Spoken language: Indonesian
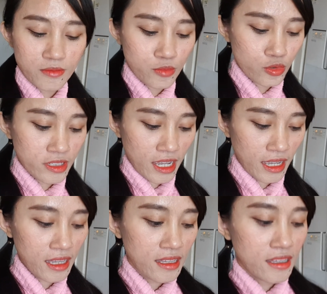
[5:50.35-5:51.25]

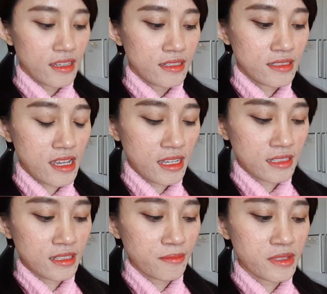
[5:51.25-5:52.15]
mudah dan
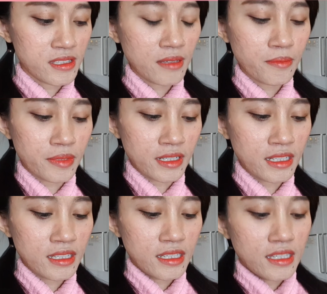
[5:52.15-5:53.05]
lebih
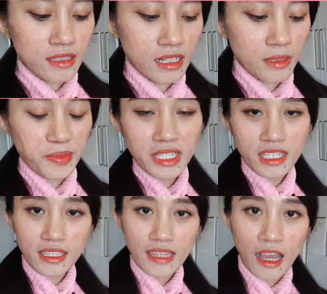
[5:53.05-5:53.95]
simple terlebih
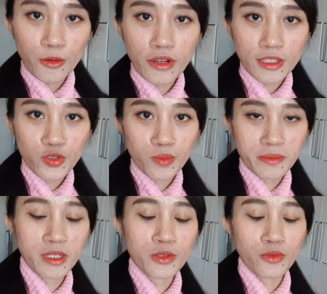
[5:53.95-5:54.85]
kita, aku kan cuman
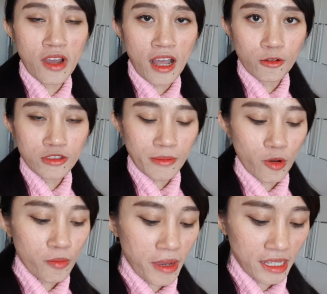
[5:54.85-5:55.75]
berdua aku
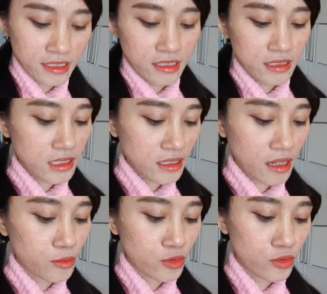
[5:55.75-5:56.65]
sama opa aja jadi
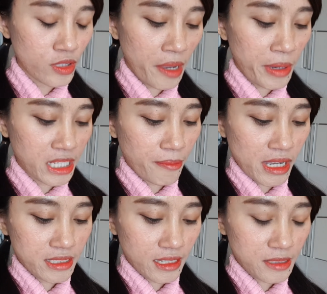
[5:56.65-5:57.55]
nggak butuh yang
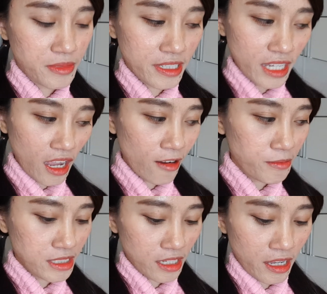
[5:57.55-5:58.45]
banyak-banyak sebenarnya kalau
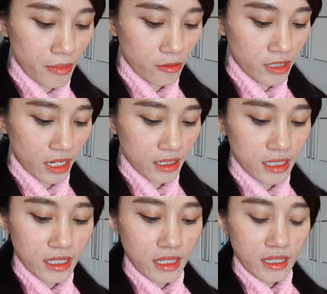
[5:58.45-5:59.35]
misalnya mau yang
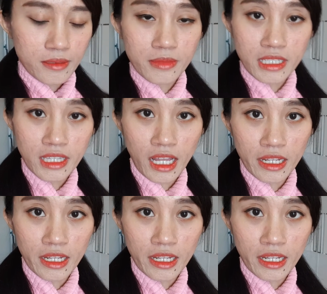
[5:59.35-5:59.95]
beli yang